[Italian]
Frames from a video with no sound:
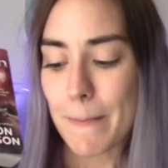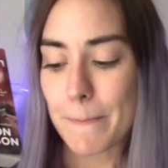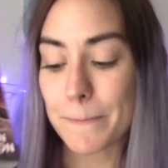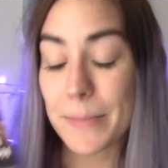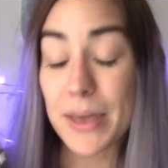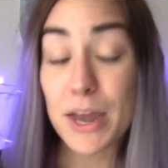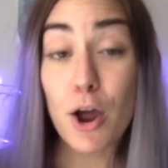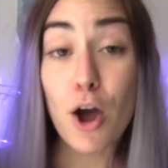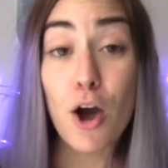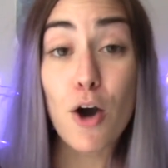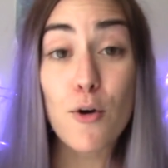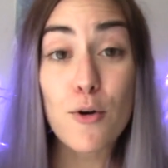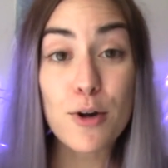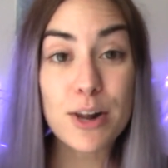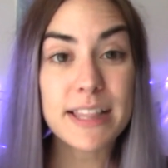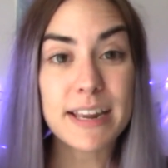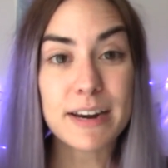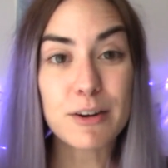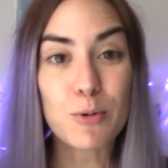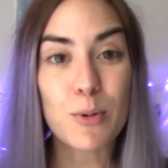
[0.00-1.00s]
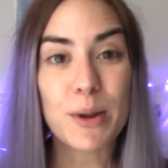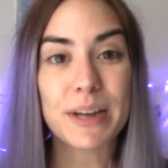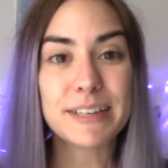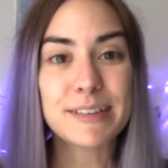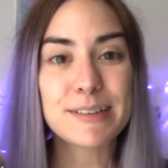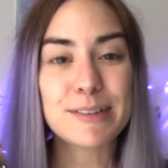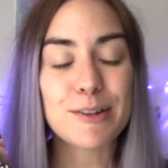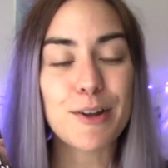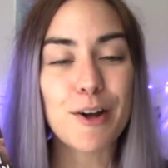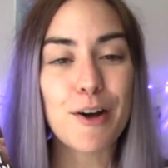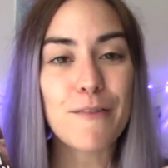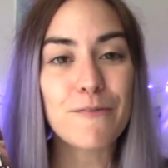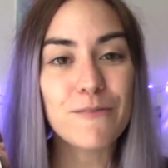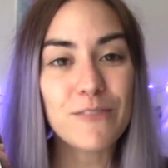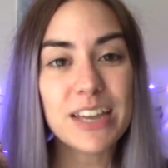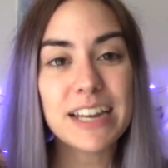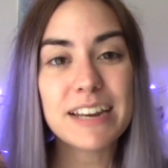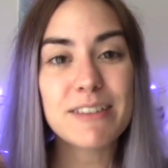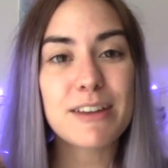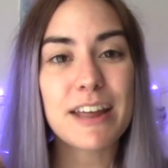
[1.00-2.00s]
però oltre a questo
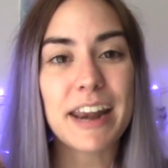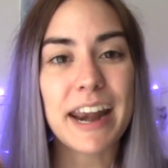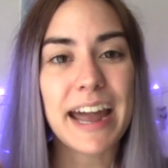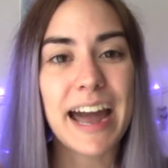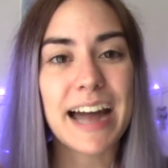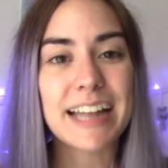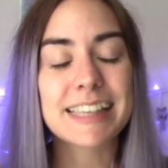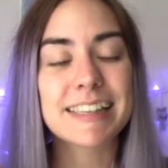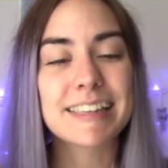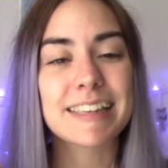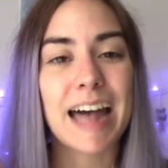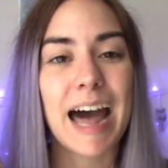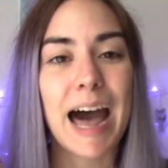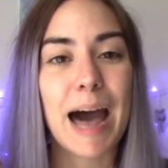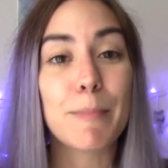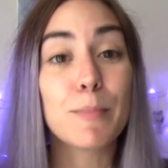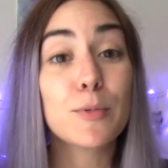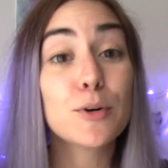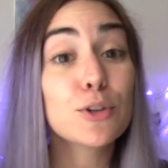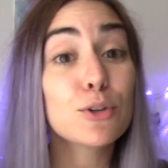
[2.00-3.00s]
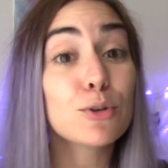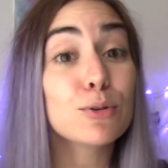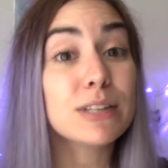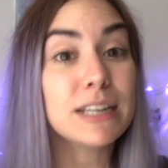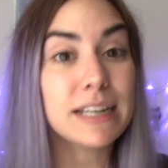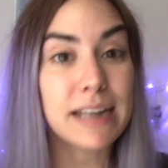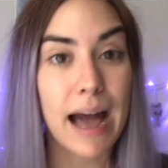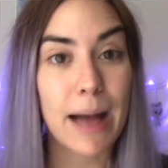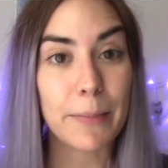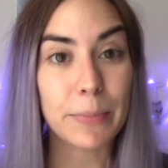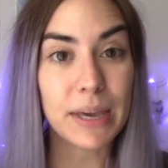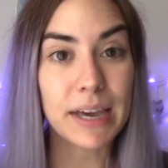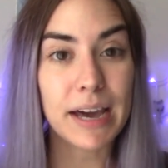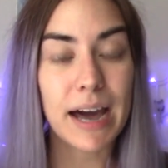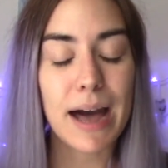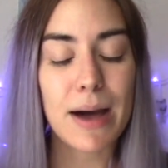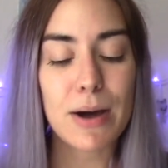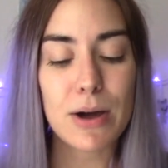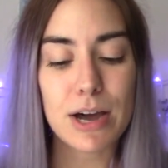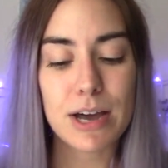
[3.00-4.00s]
Vina è una ragazza molto
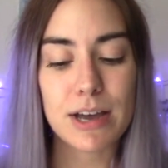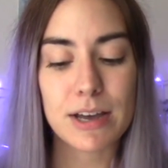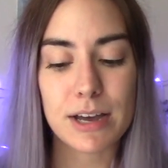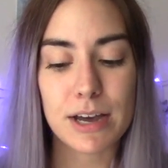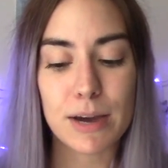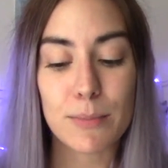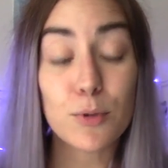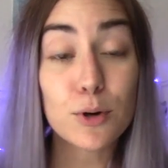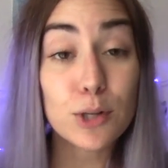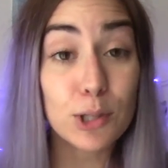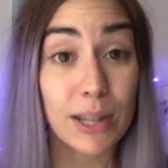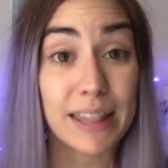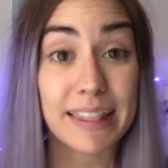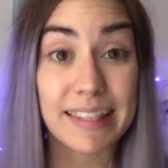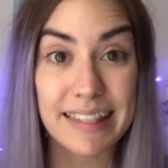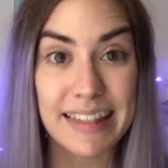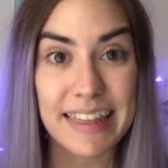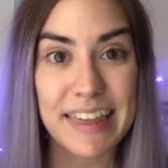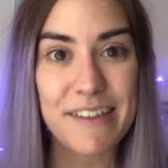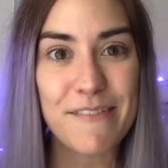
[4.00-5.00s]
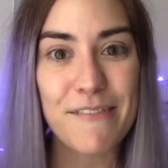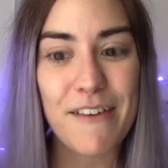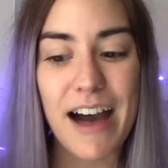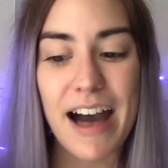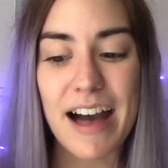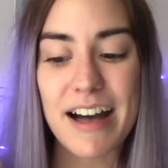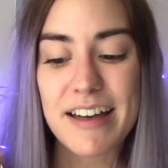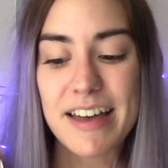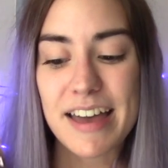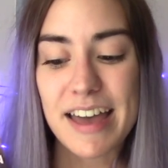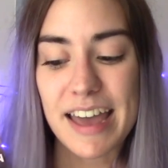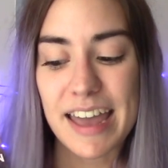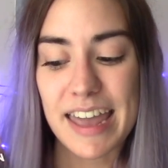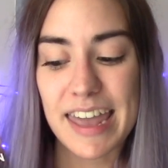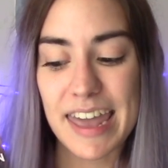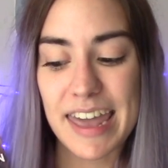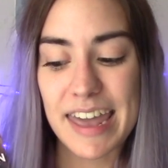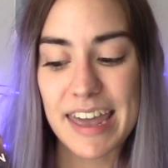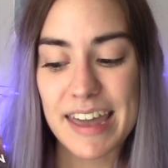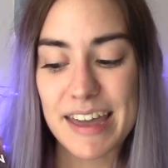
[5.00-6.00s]
dinamica, eh, molto attiva
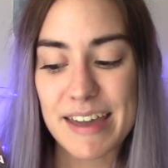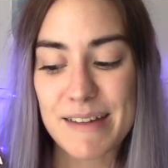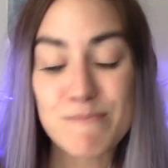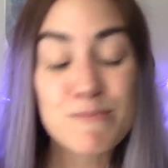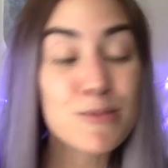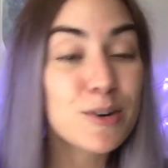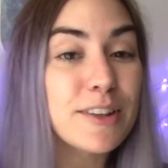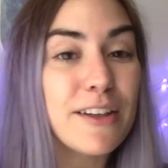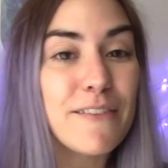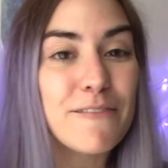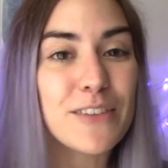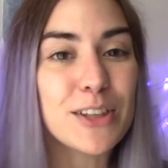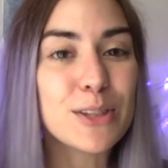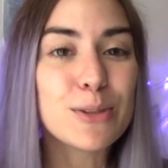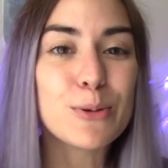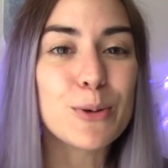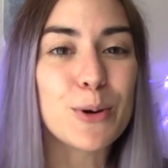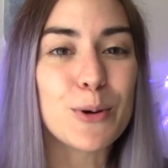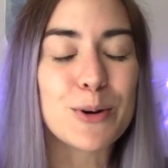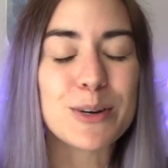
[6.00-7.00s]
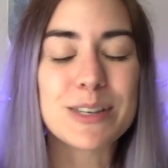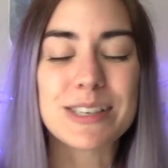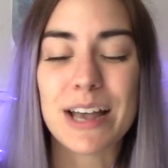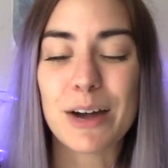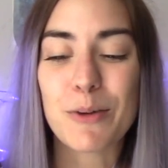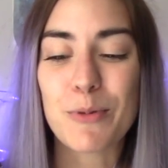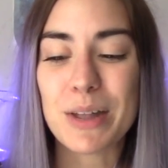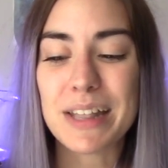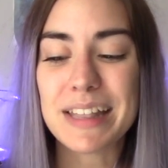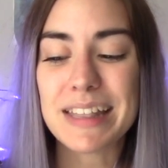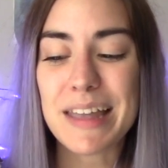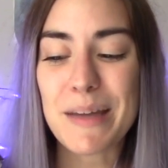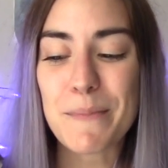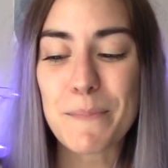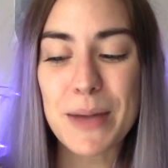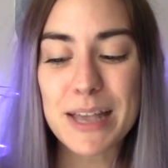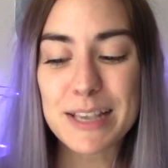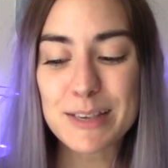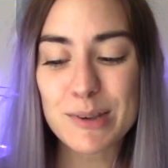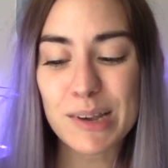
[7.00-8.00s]
e molto avventurosa, quindi
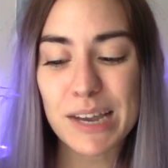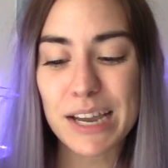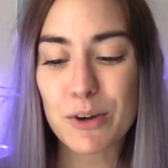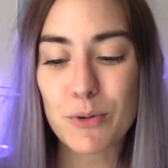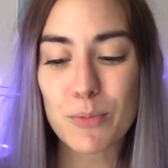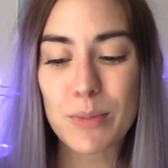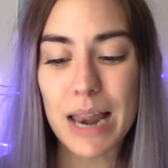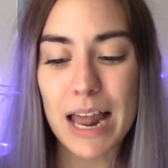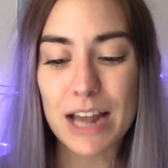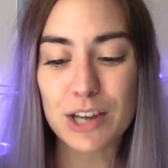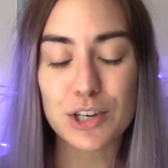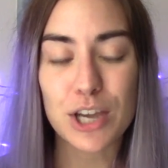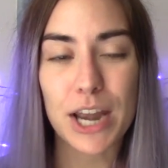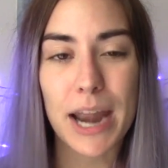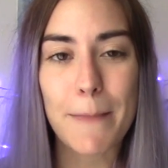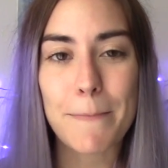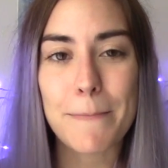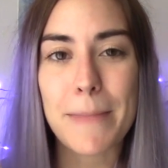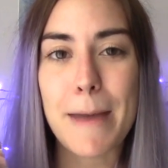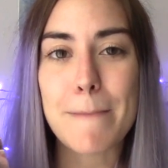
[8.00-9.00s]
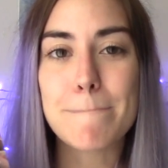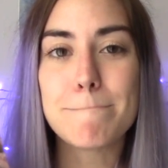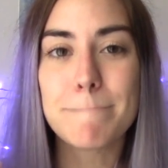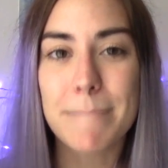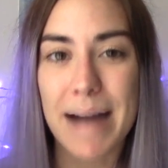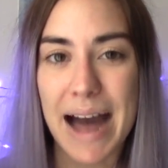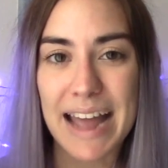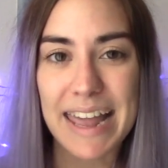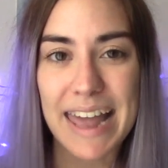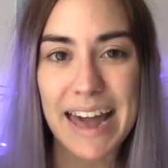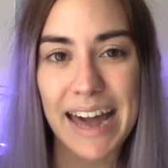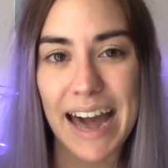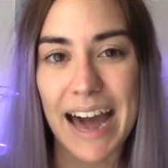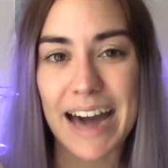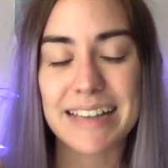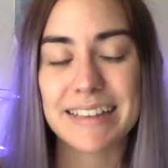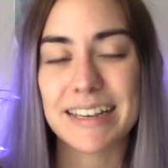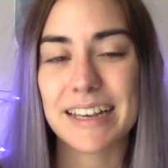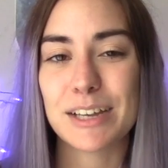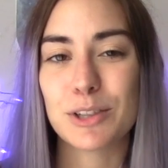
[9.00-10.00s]
penso che non mi lascerebbe mai a
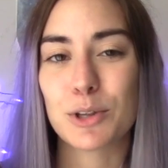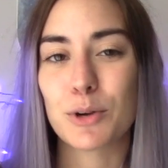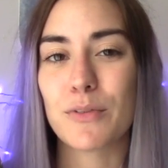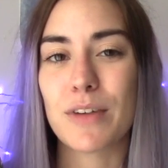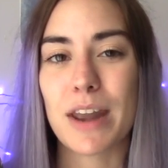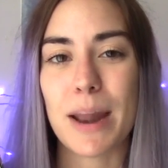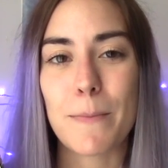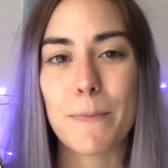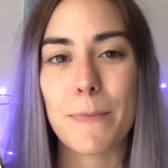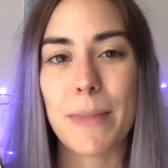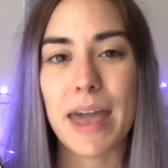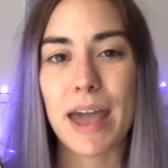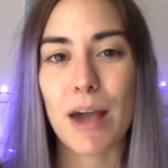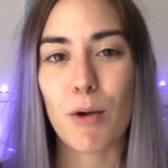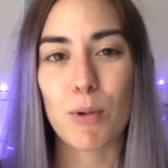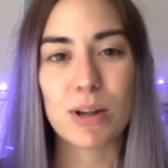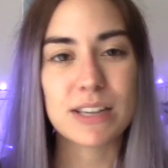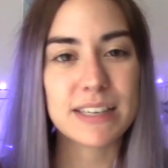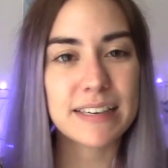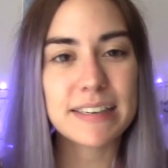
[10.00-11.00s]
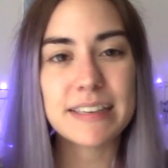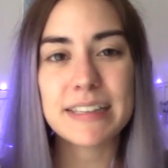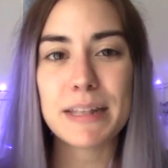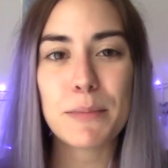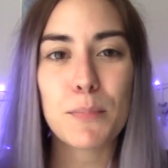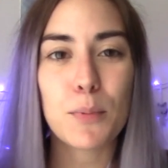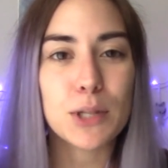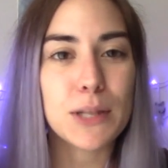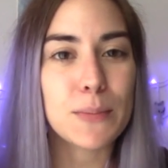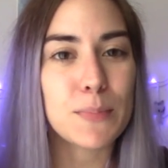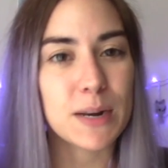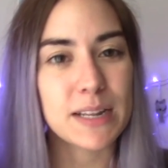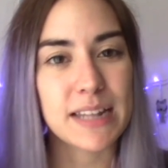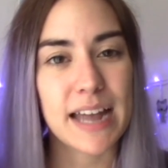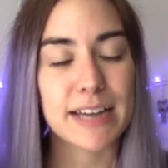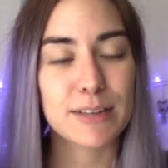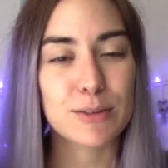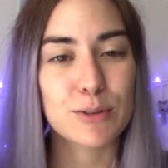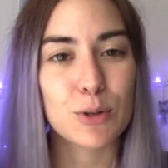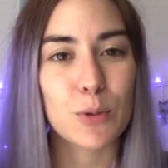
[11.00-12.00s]
casa, che troverebbe qualsiasi tipo di
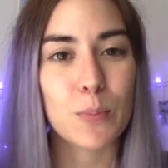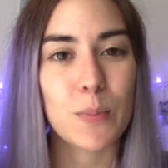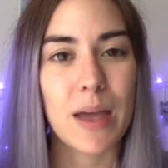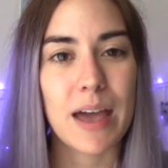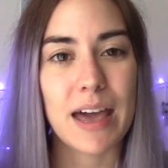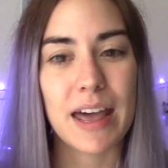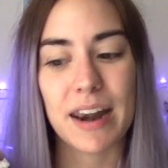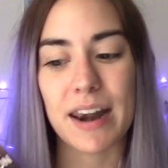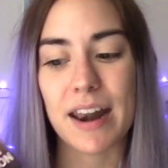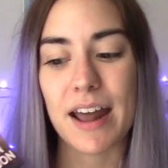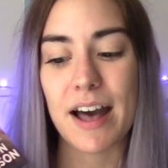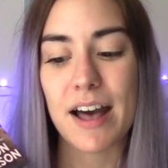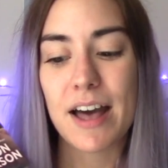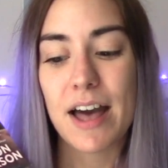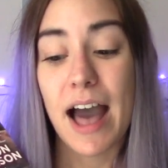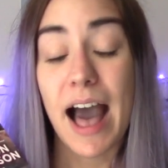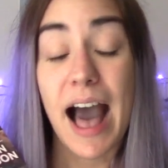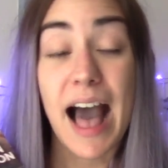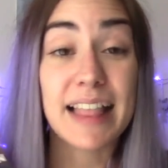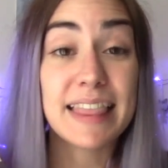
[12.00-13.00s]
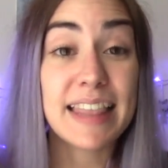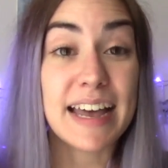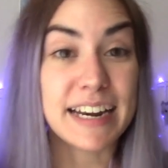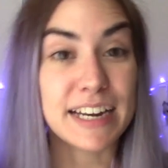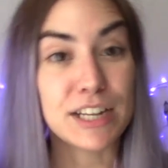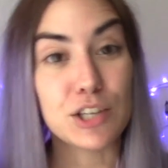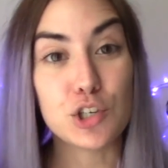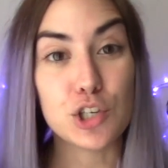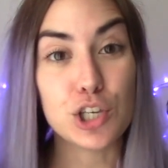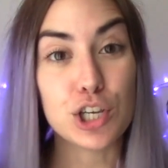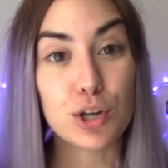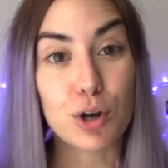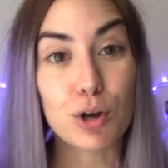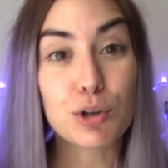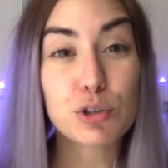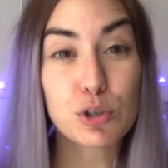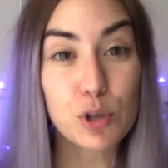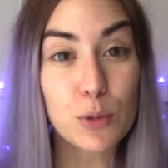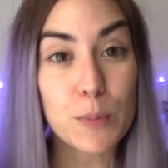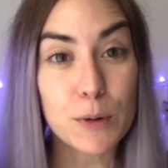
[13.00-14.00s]
pretesto per andare in
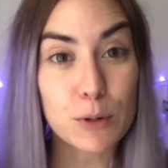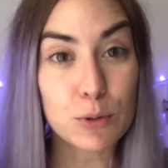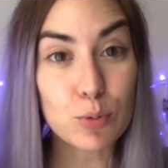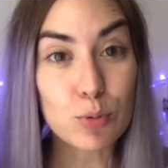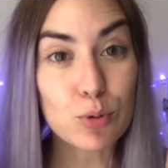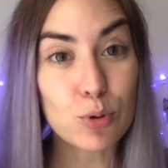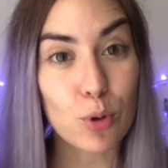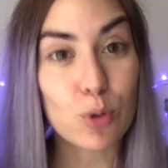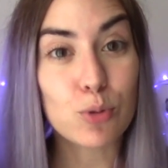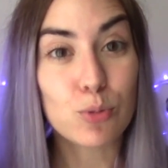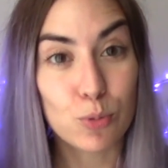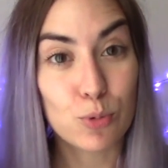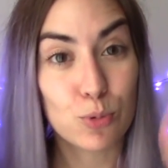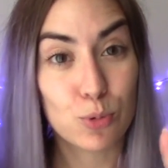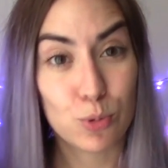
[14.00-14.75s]
giro, soprattutto